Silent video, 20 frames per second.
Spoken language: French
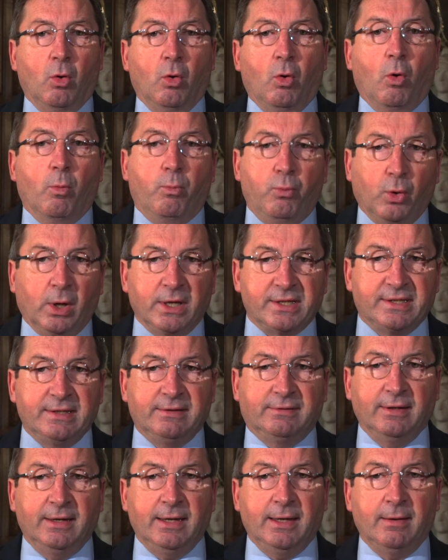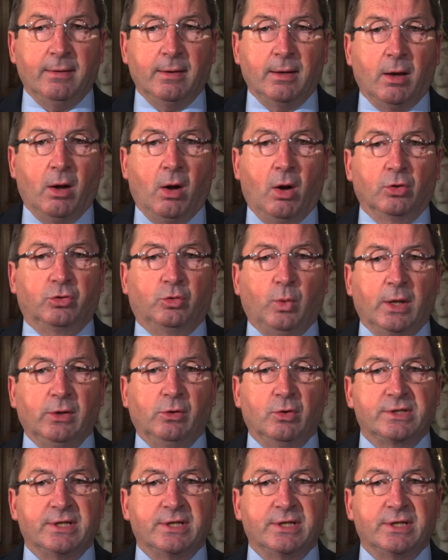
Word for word: On pourrait citer Antoine de